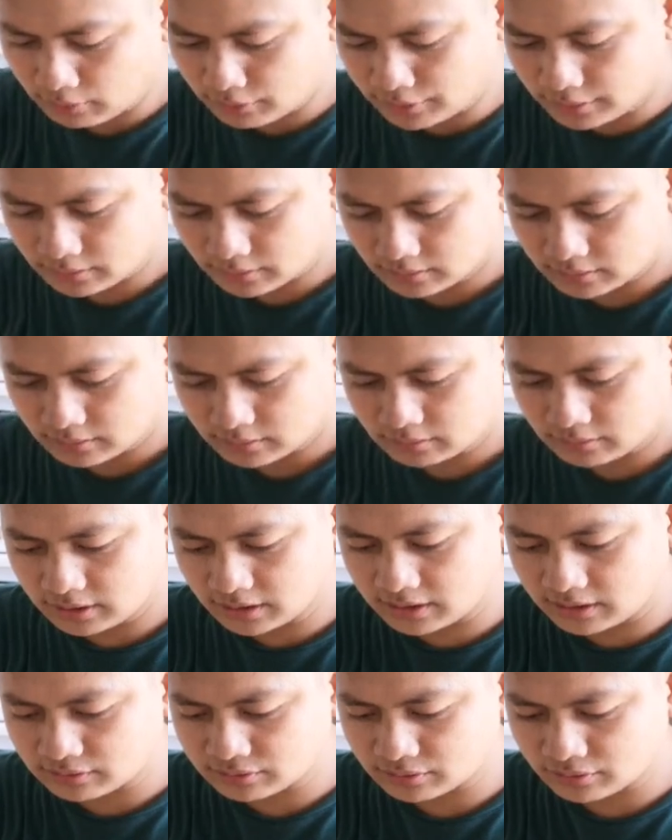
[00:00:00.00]
Uy,
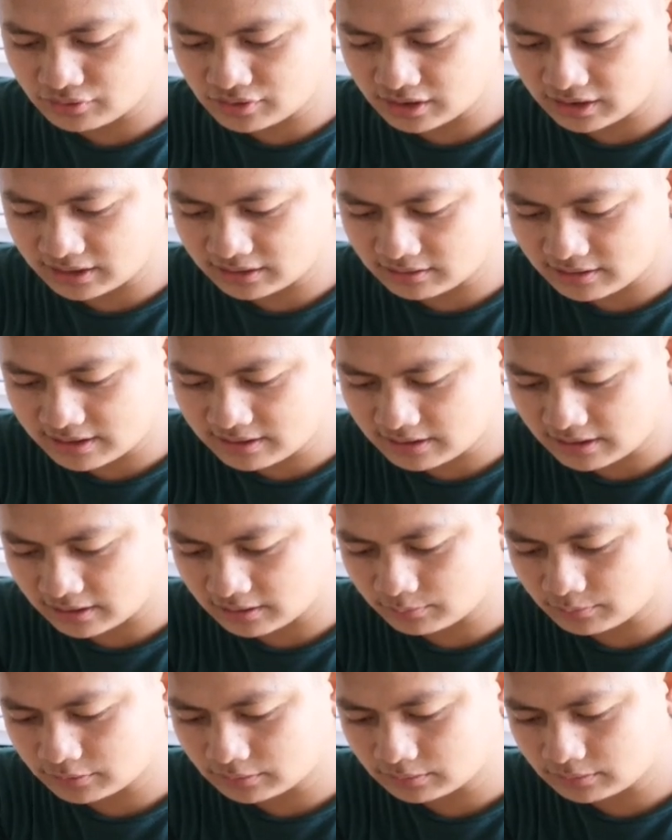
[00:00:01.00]
di ka gusto chicken rice
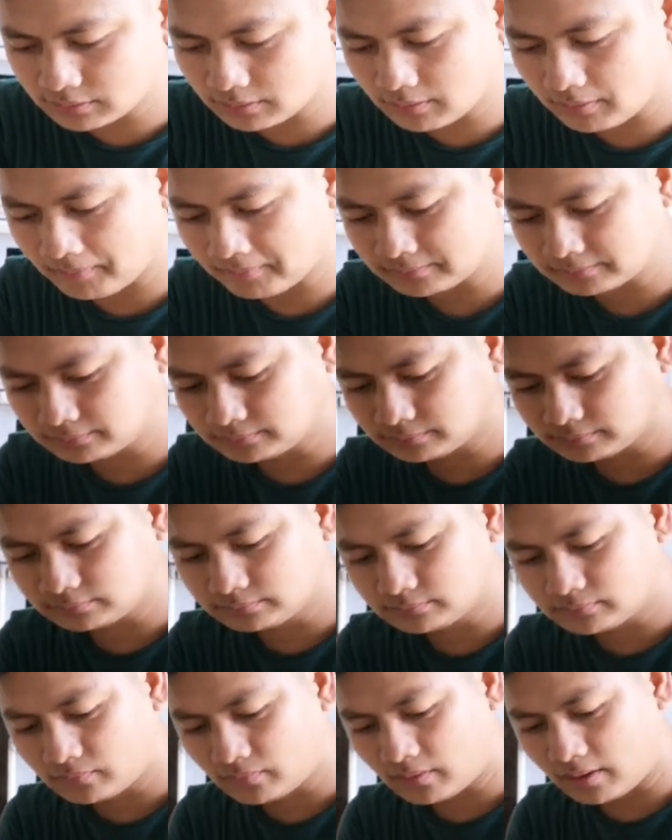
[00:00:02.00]
lang imo?
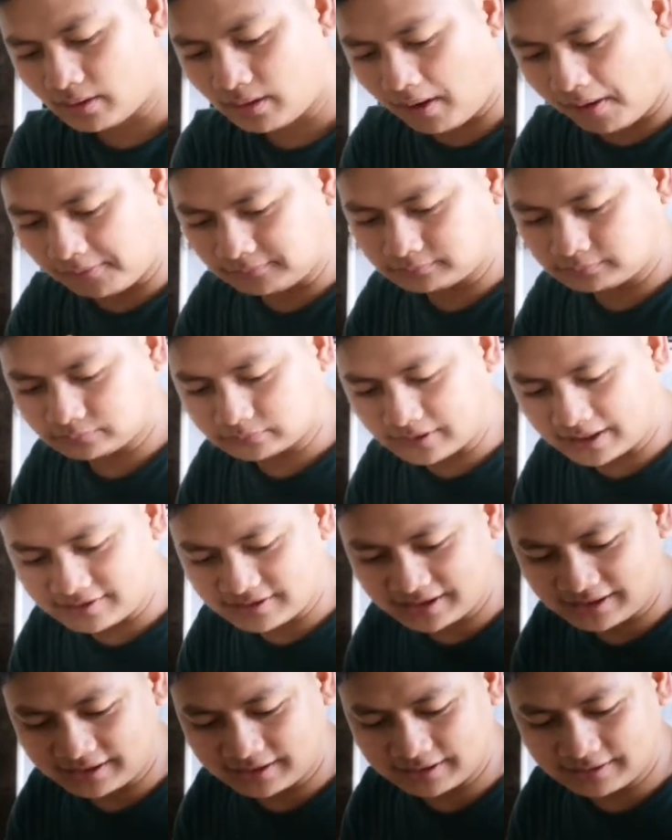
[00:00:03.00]
Ah, ah
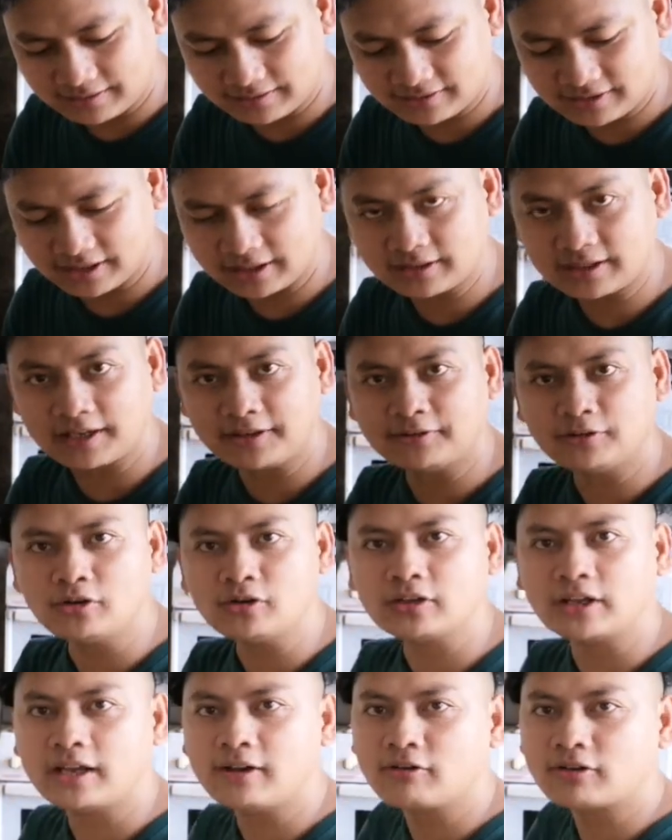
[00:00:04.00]
chicken na yun.
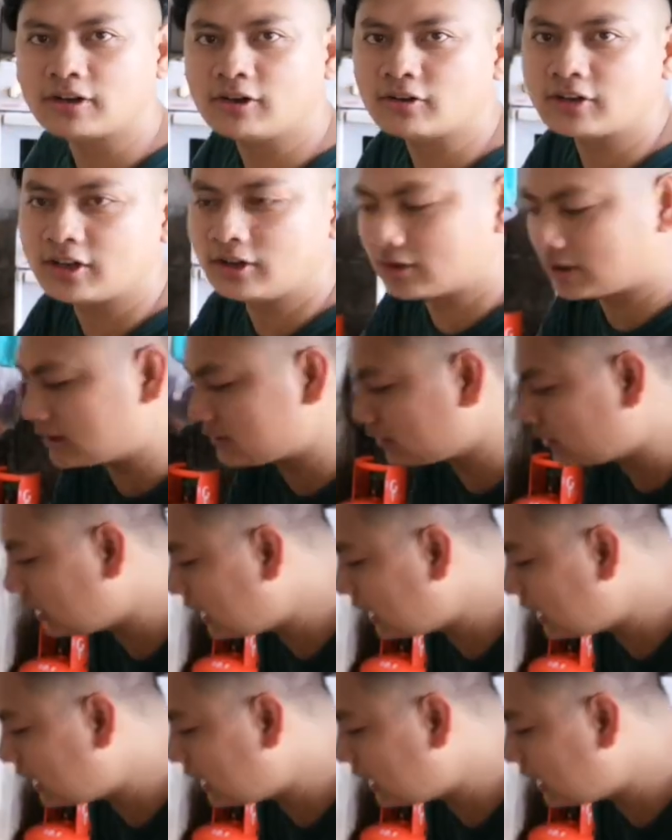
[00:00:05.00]
Okay, okay, okay, okay.